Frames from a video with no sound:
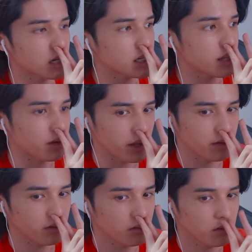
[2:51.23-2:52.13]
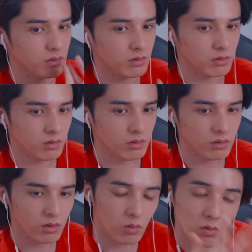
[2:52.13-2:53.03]
らしいんだよね
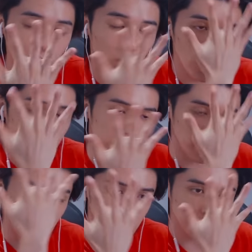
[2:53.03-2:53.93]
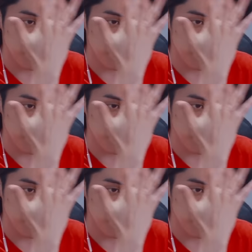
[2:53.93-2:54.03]
こう書いてたから